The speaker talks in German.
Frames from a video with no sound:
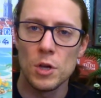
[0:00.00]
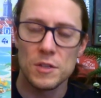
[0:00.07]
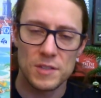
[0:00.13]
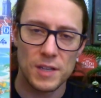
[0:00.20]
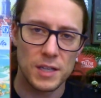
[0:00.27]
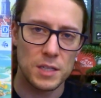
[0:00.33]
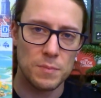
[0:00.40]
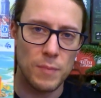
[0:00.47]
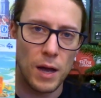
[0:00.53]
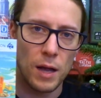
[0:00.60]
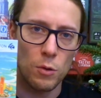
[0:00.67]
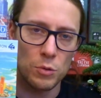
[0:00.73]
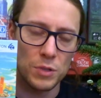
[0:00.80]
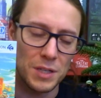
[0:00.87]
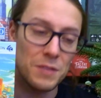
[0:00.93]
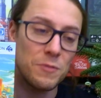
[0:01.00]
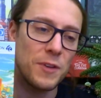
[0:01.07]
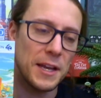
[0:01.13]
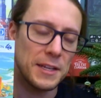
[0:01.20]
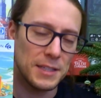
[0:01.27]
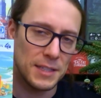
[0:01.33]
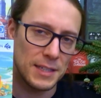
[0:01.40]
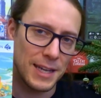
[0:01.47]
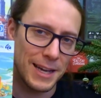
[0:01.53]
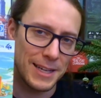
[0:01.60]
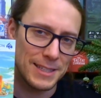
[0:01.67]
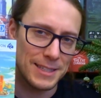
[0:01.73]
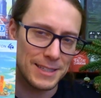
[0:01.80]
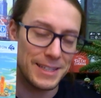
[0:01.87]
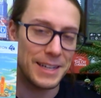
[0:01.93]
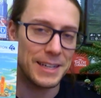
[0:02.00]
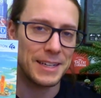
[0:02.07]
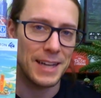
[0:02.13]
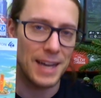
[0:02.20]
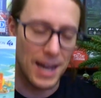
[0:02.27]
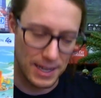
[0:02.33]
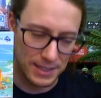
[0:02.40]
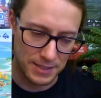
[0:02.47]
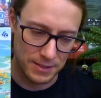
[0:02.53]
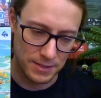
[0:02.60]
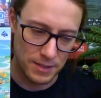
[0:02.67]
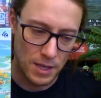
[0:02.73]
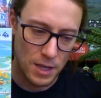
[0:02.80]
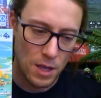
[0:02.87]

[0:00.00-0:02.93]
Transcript: sage ich mal, oder die Wertigkeit der Karten.